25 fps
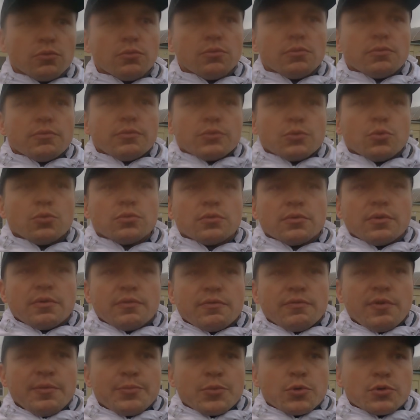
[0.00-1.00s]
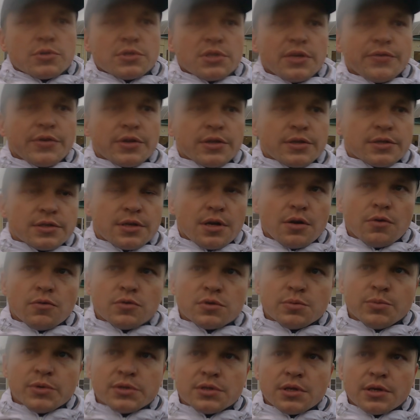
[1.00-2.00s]
ну тут вопрос, наверное,
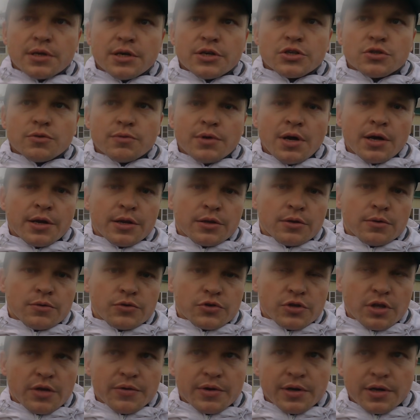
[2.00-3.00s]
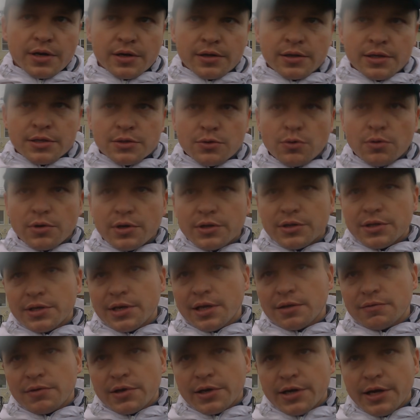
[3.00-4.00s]
здравого смысла каждого конкретного человека, угу. насколько
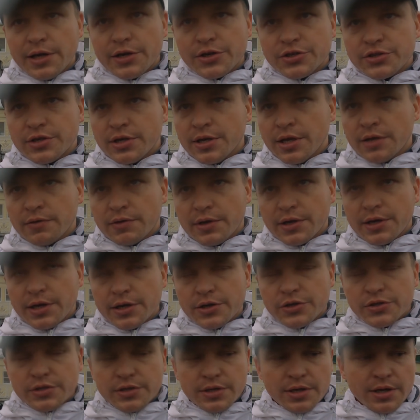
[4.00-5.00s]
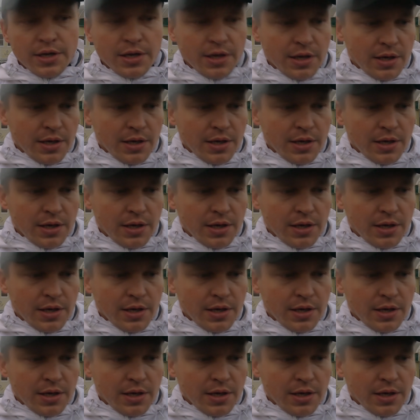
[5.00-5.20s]
ты отвлекаешься или не отвлекаешься.